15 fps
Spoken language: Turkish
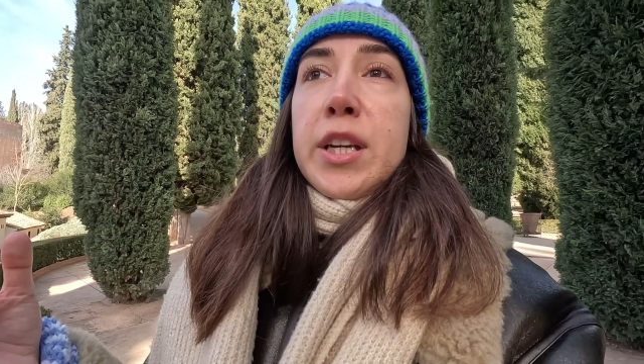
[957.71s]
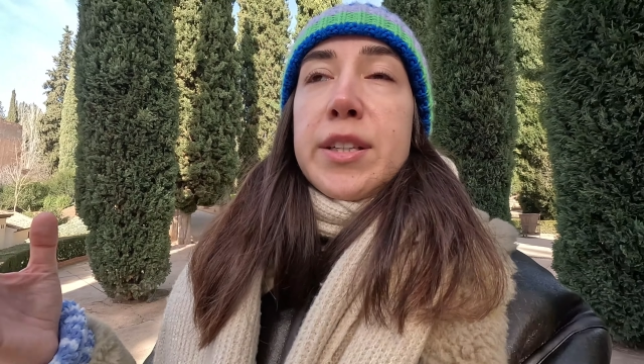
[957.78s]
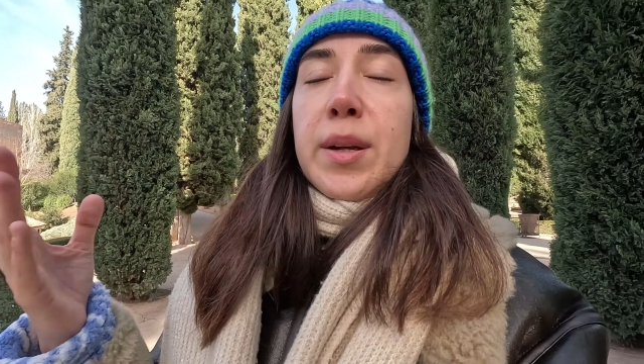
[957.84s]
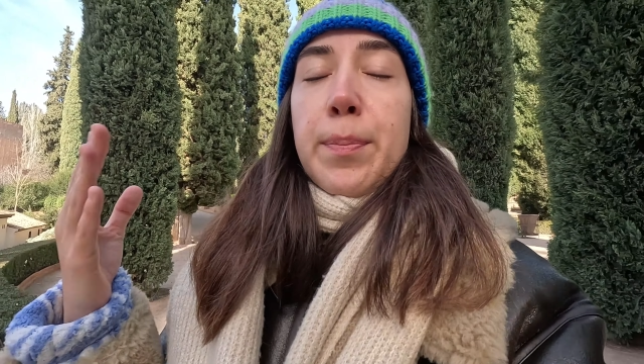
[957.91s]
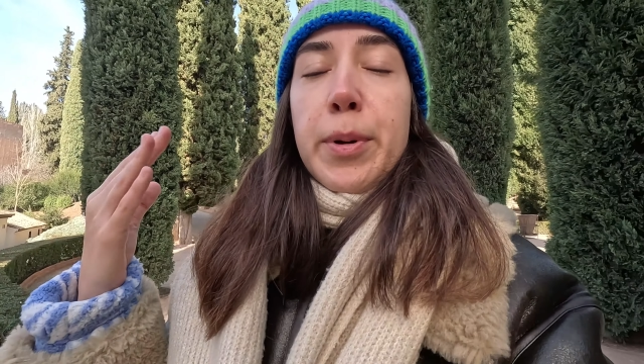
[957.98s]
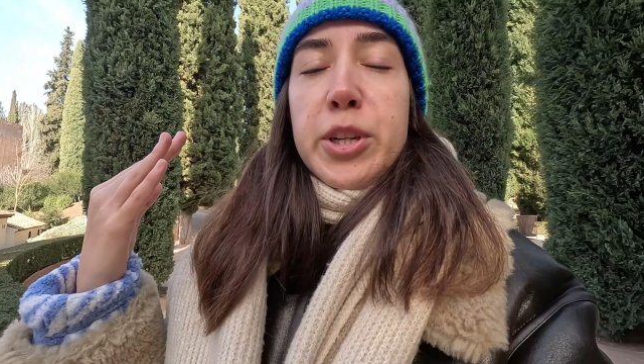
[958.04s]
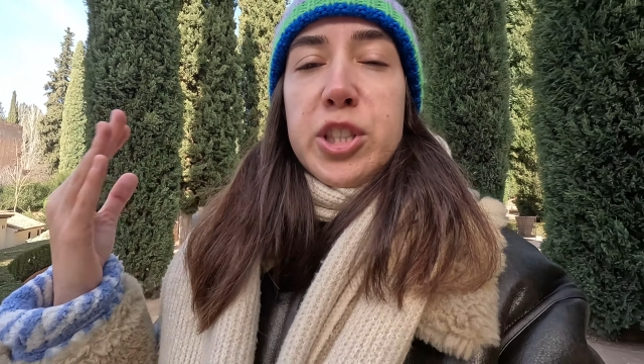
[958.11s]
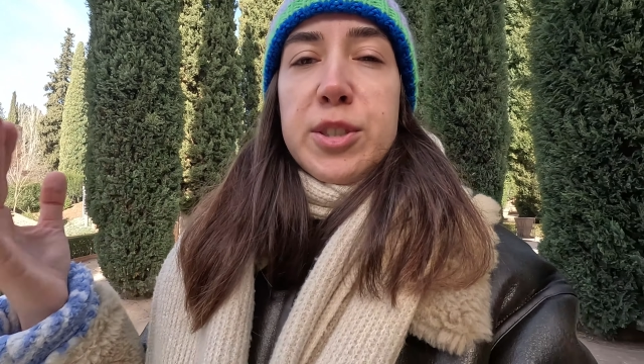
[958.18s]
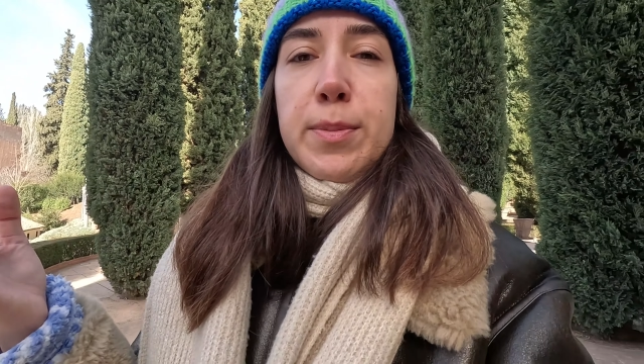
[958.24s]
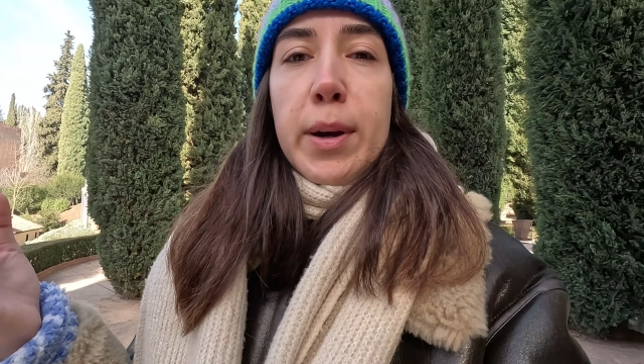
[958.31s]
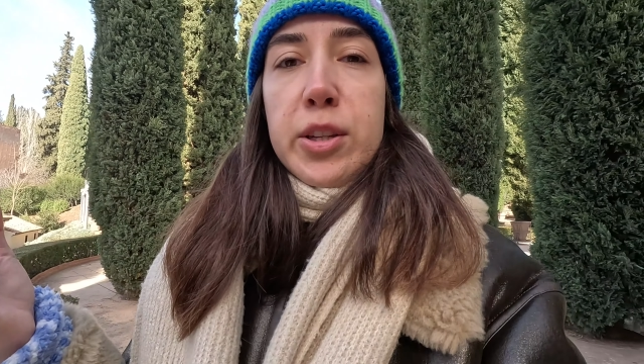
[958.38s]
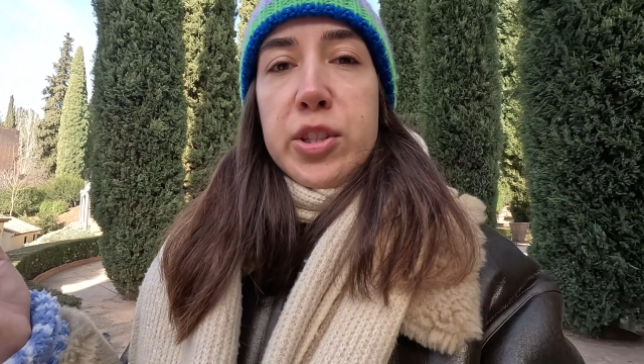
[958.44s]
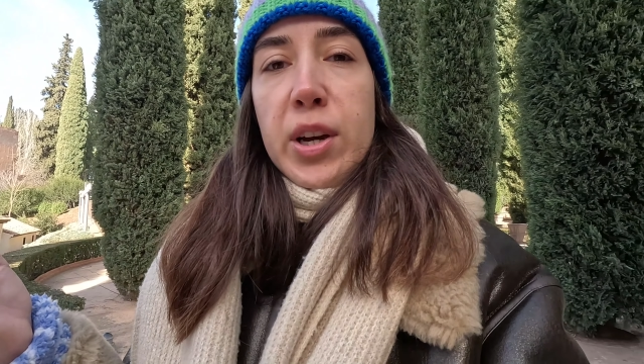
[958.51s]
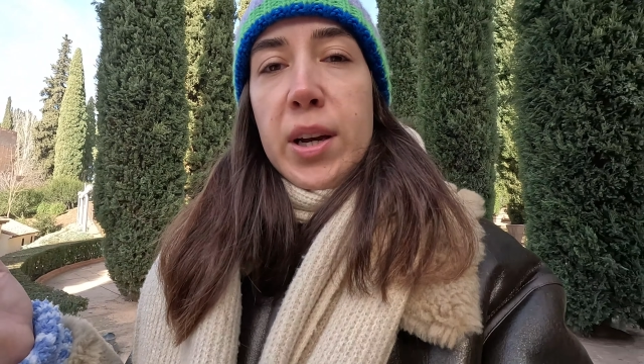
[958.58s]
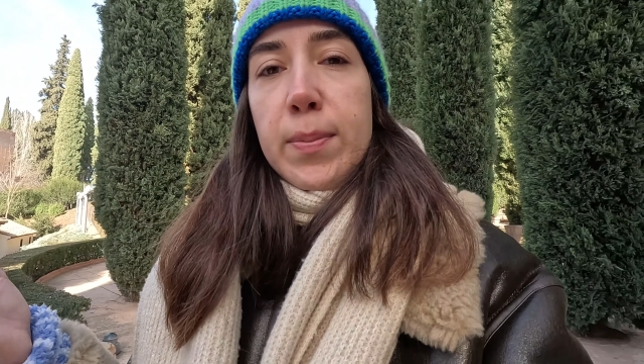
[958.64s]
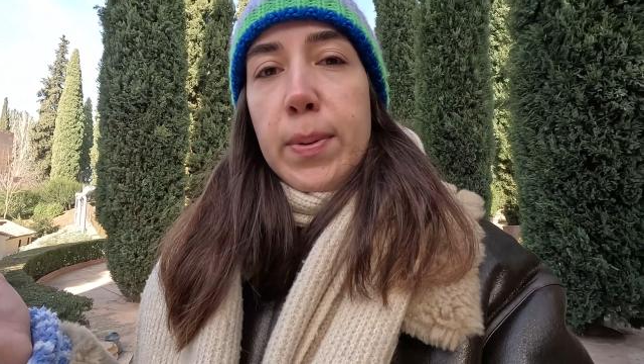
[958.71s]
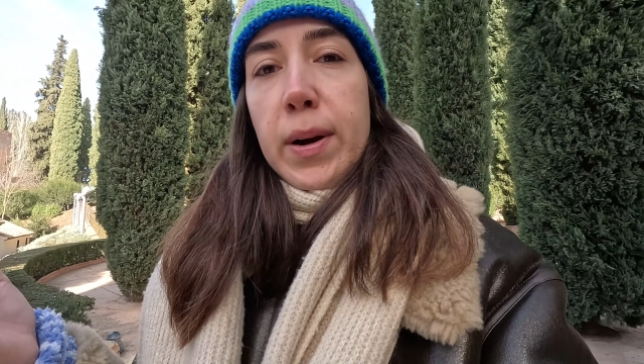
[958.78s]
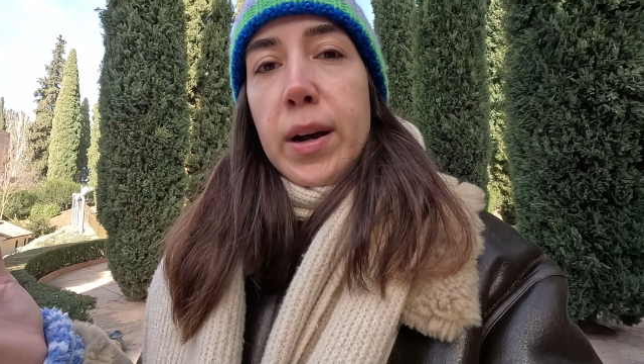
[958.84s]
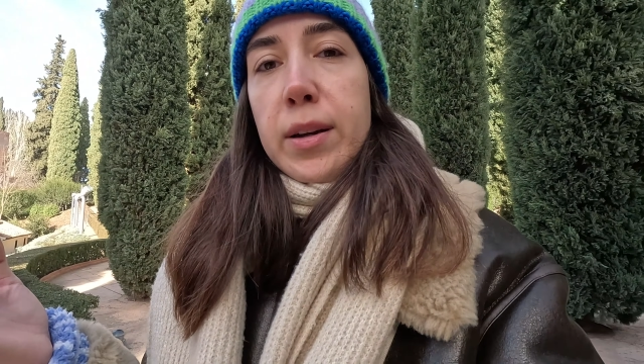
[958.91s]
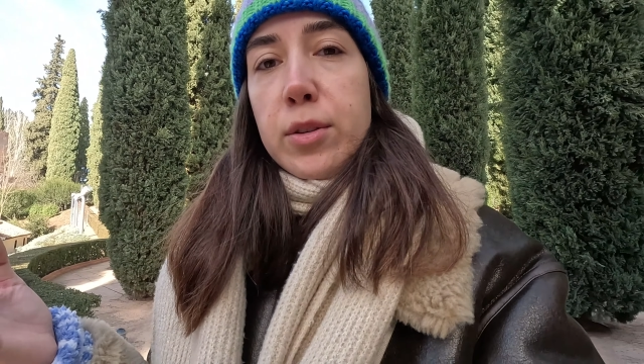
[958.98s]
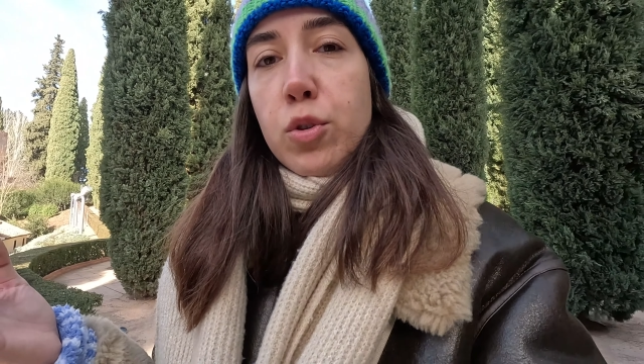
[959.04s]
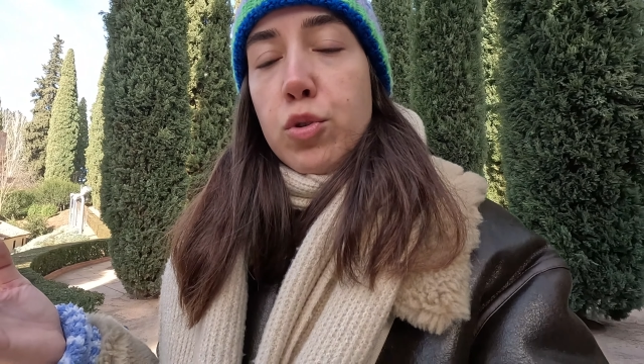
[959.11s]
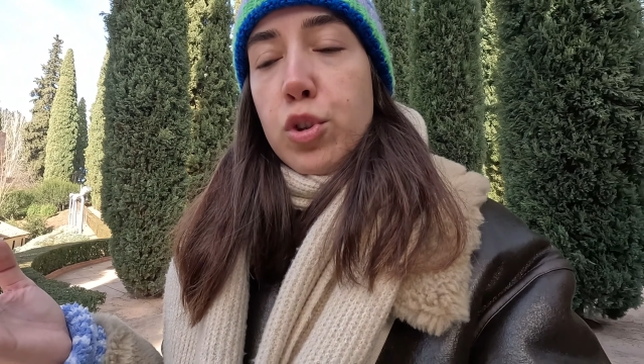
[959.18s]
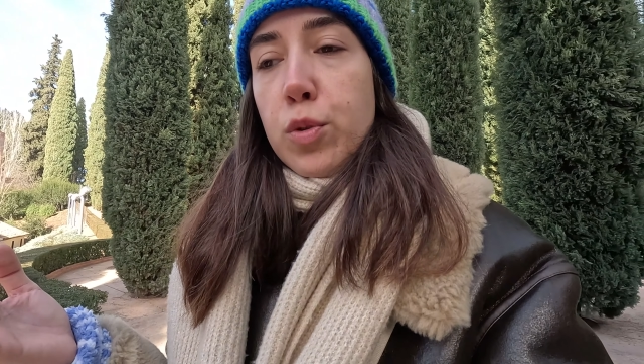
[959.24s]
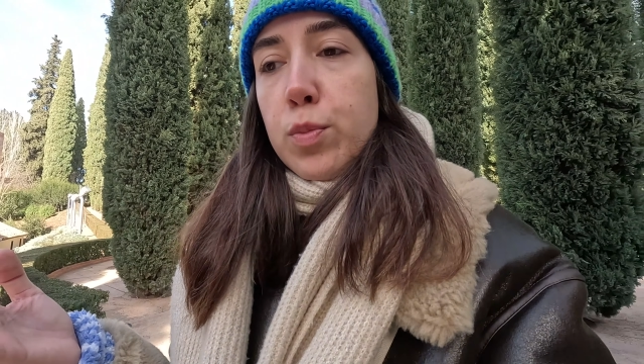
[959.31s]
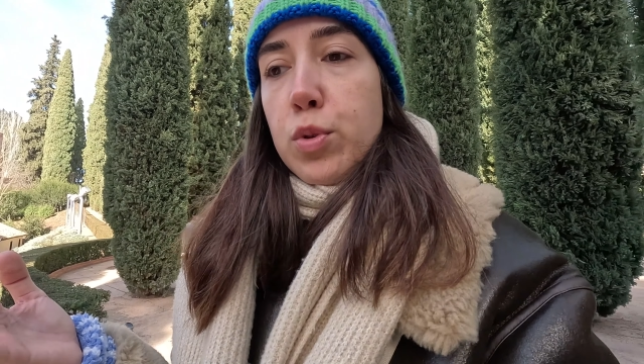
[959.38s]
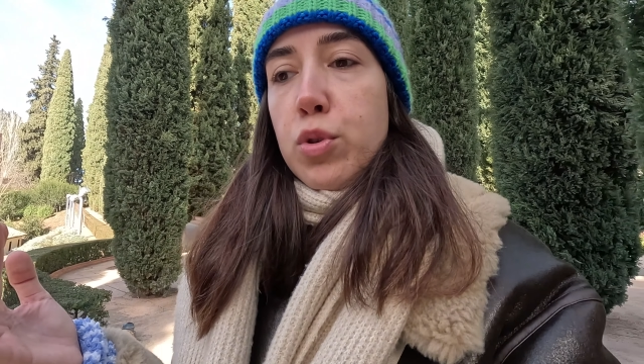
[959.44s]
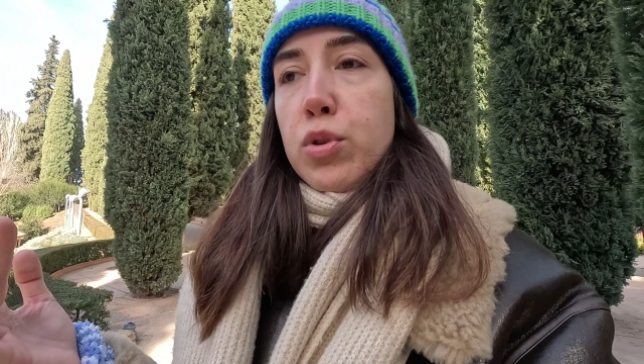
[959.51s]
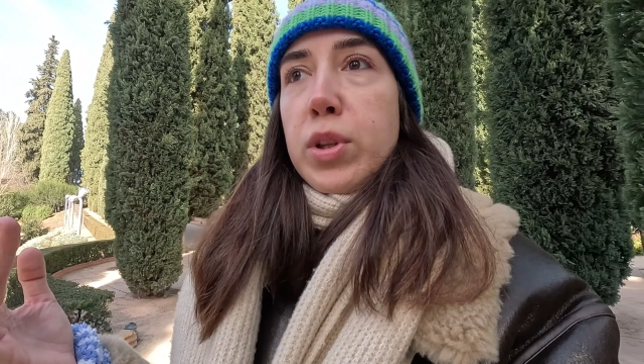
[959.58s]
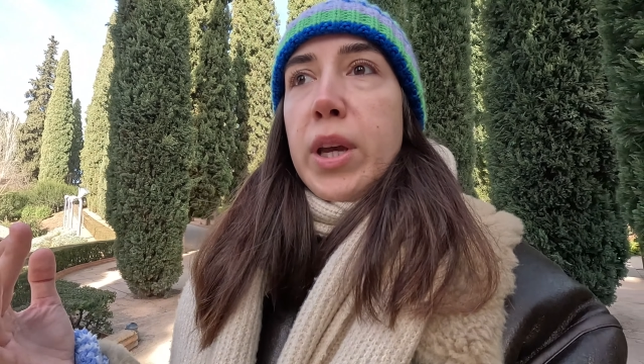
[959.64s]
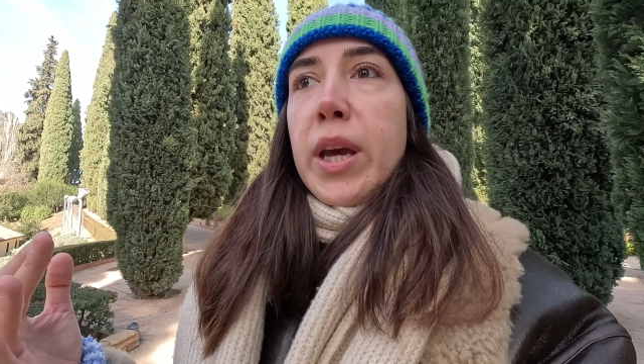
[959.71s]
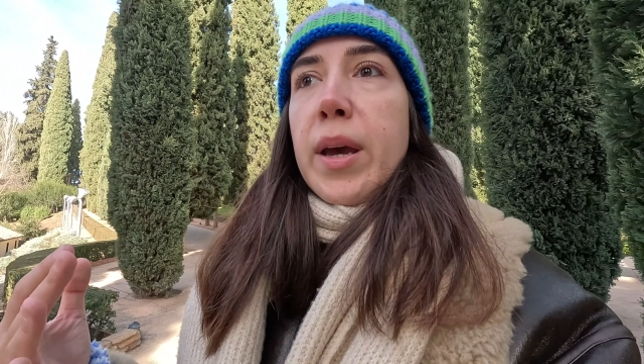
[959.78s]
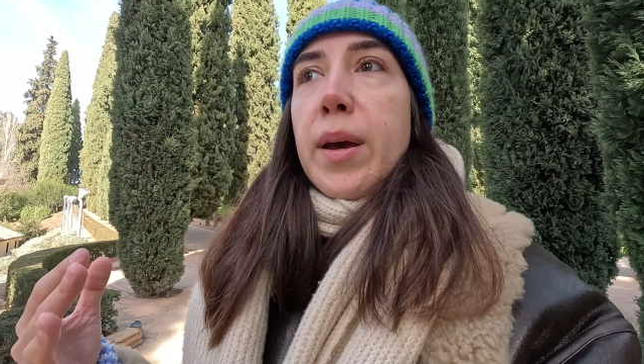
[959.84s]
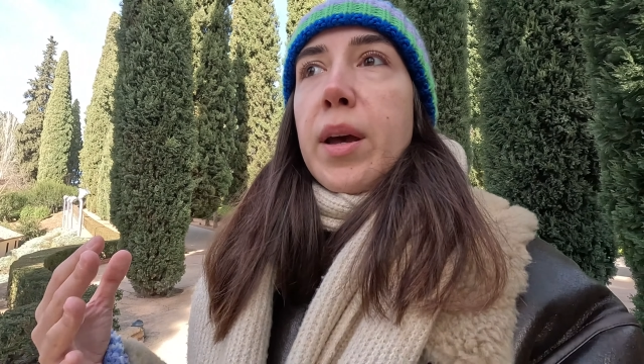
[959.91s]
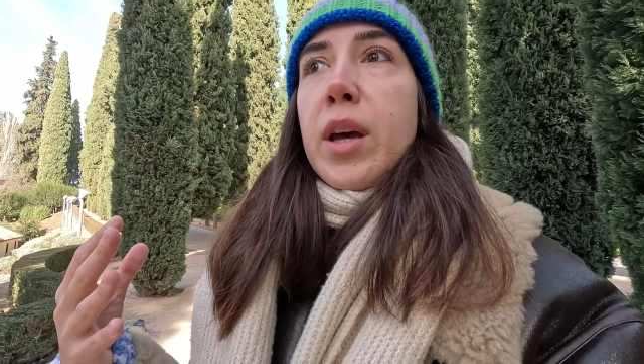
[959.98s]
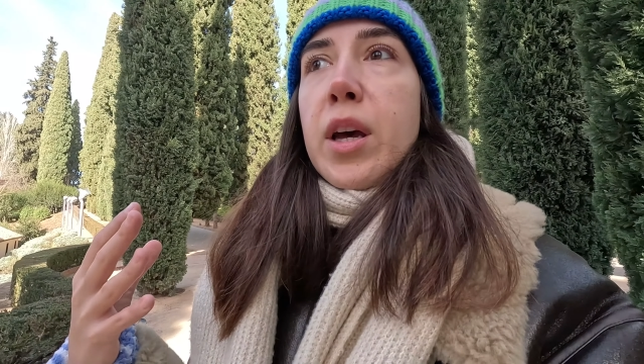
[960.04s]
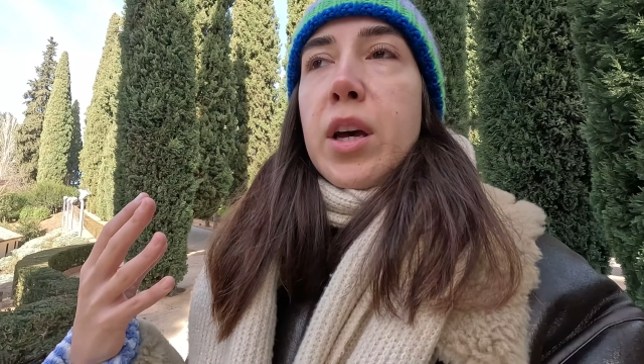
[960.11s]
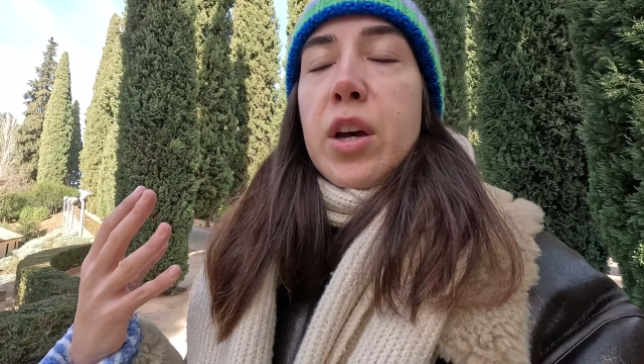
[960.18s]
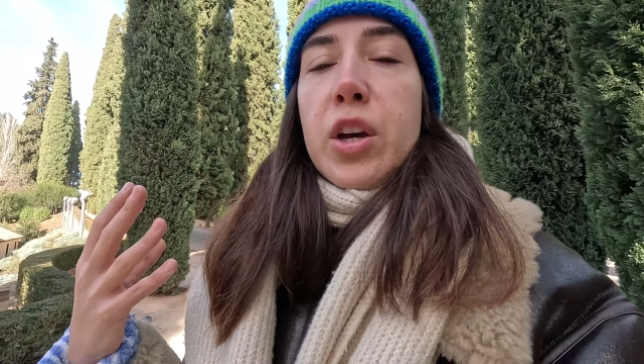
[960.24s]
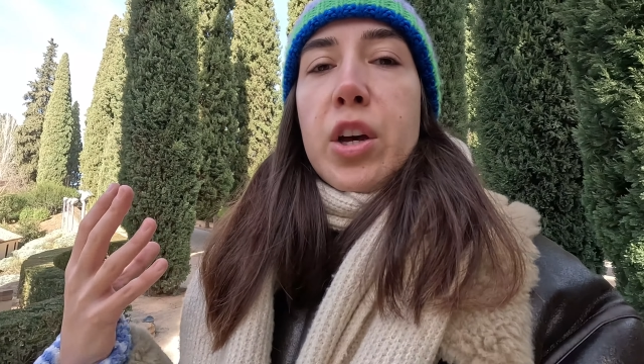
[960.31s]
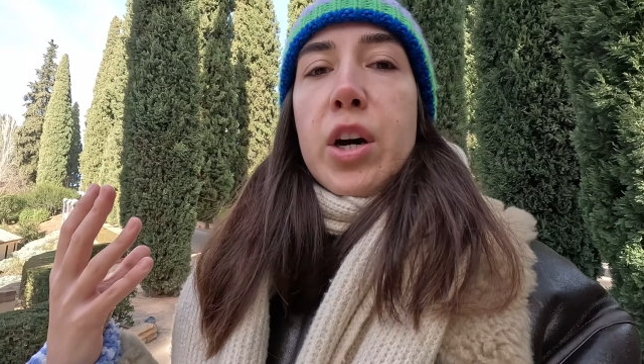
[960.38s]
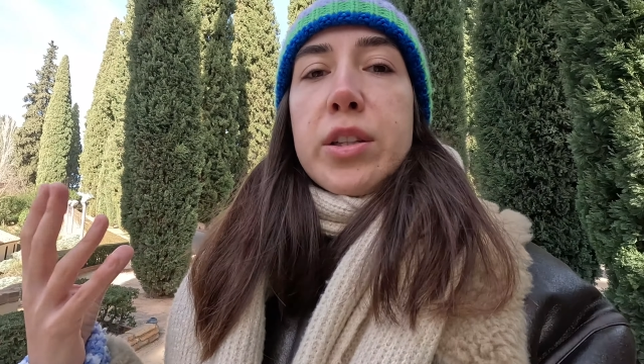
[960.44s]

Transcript: İşte başım acayip ağrıdı otobüste e,